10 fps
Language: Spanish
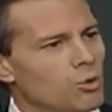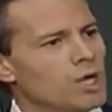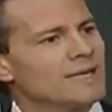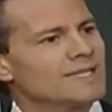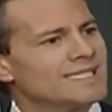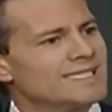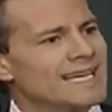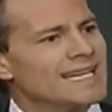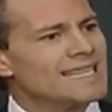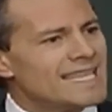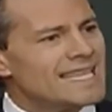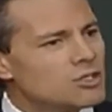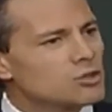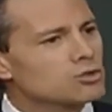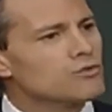cuando existan
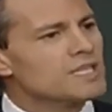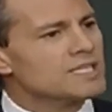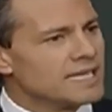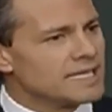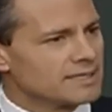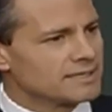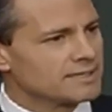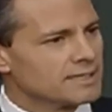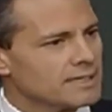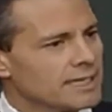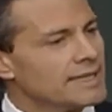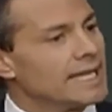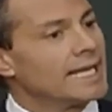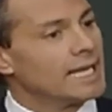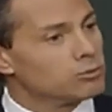indicios suficientes
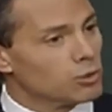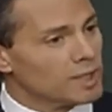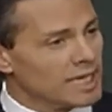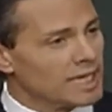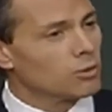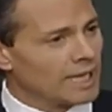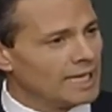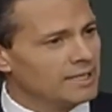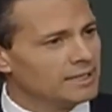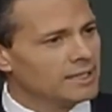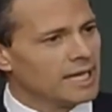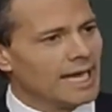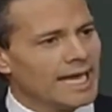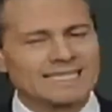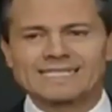de que la autoridad local